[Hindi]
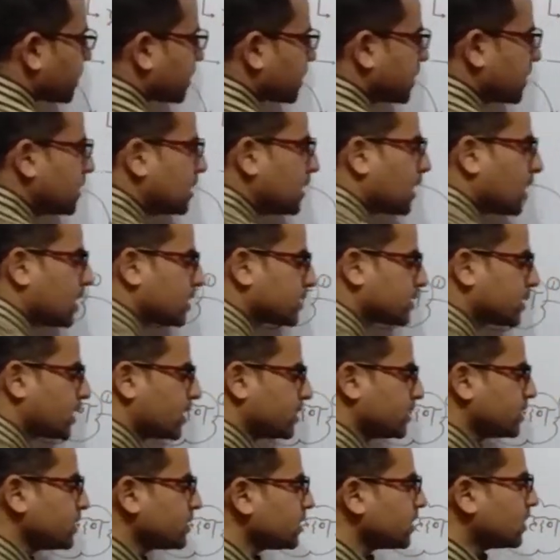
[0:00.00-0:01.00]
पर ही
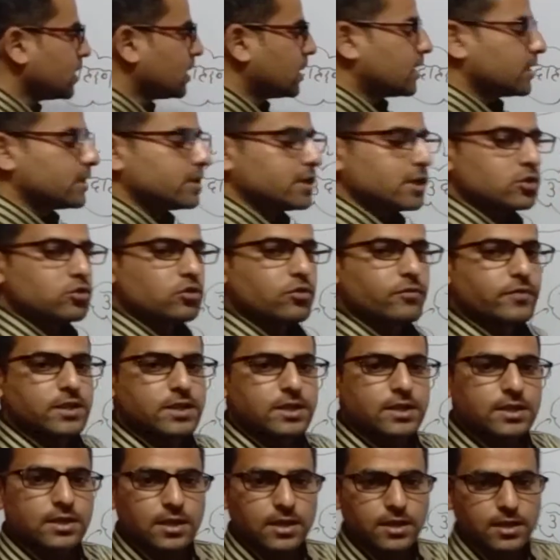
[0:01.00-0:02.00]
आधारित ये दो
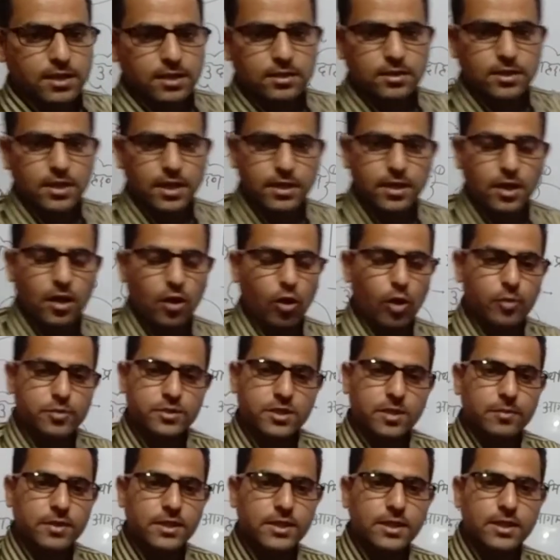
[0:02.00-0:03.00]
विधियां हैं है ना
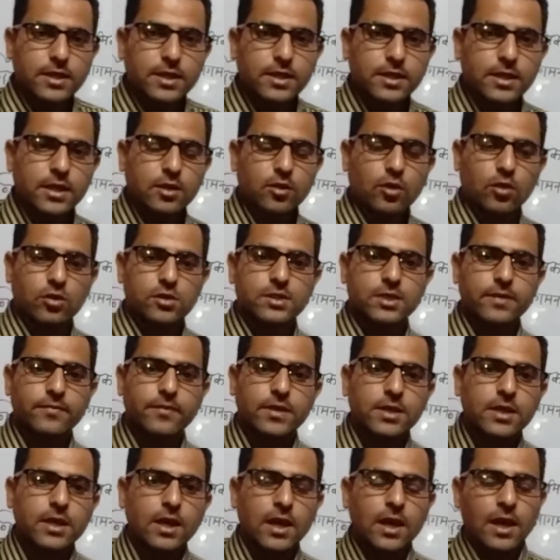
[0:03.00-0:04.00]
ऑप्शन में दे देंगे कौन सी
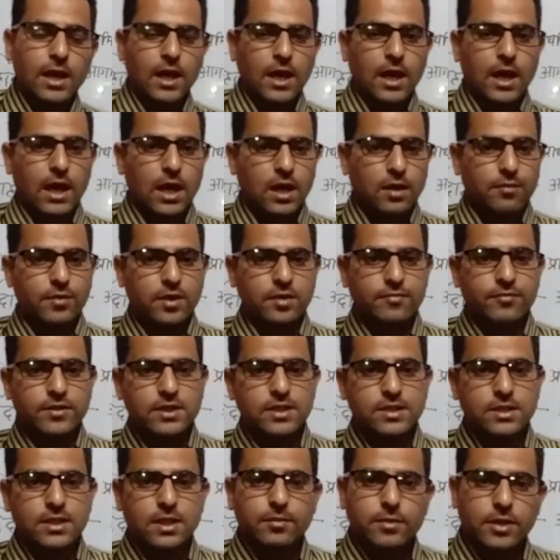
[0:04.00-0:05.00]
विधि आगमन विधि
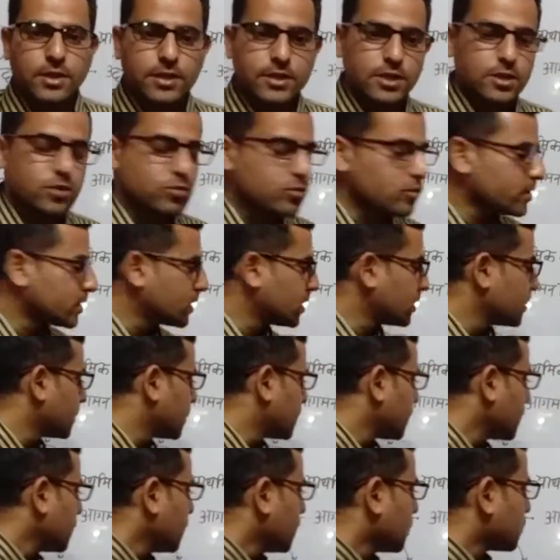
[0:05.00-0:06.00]
से मिलती जुलती है
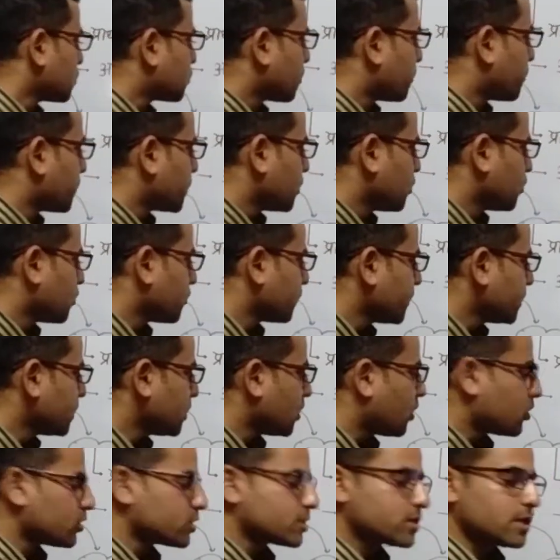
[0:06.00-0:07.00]
तो प्रयोग विधि
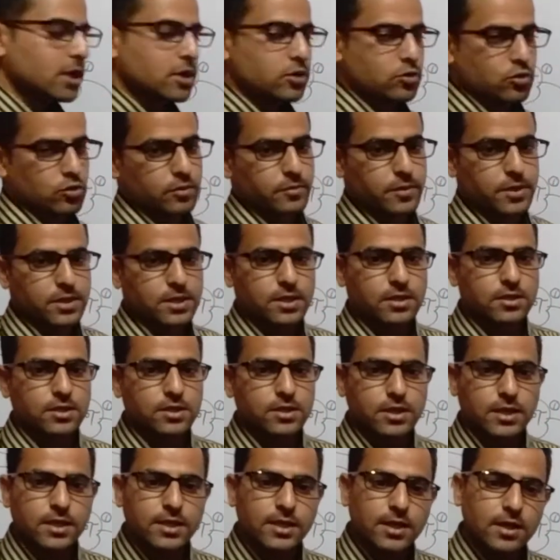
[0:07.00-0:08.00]
और सहयोग विधि
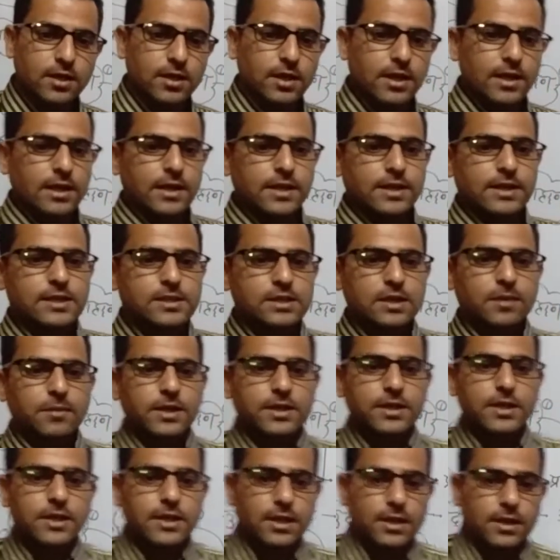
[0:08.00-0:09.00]
ठीक है इसके बाद
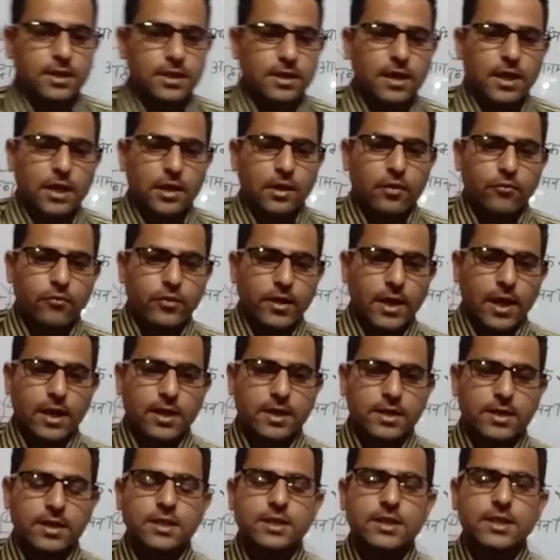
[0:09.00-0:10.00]
देखेंगे
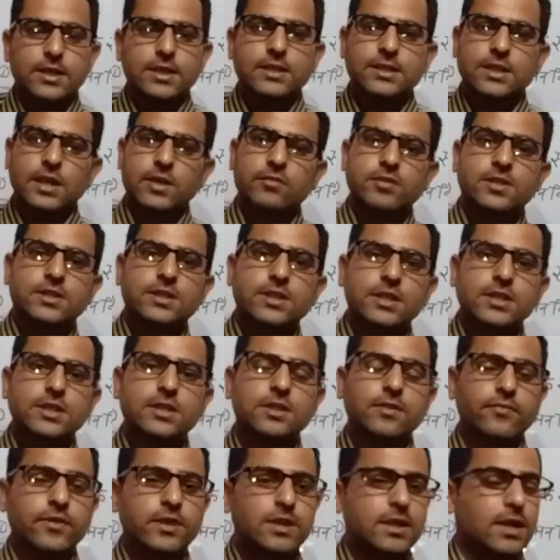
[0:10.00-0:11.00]
व्याकरण की
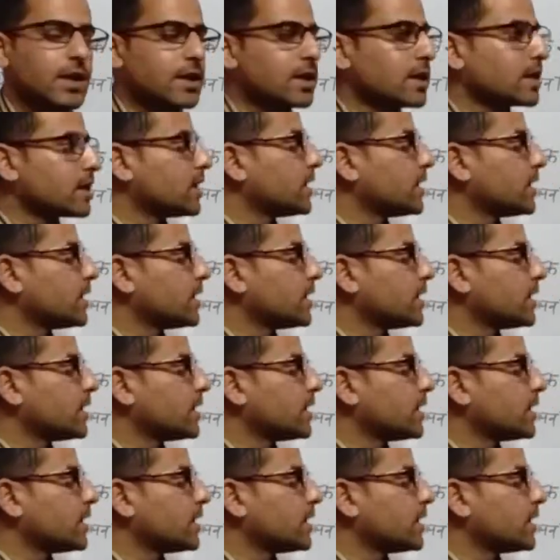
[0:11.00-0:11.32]
सर्वश्रेष्ठ विधि अगर